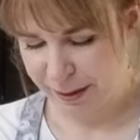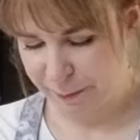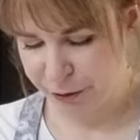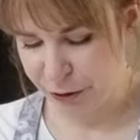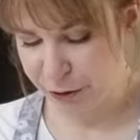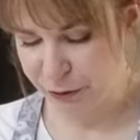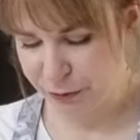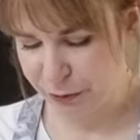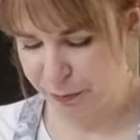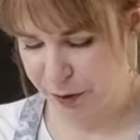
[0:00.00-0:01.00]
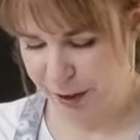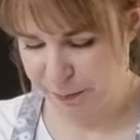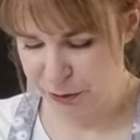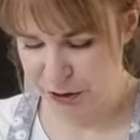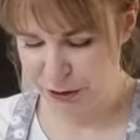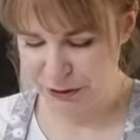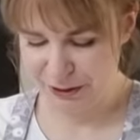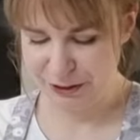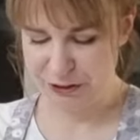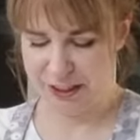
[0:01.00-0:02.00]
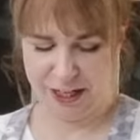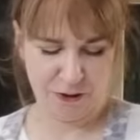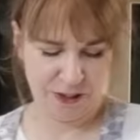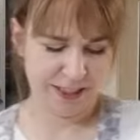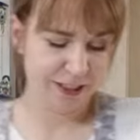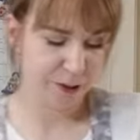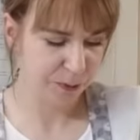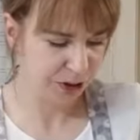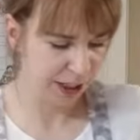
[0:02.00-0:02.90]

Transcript: Na początku mojej przygody z Koreą, jak tylko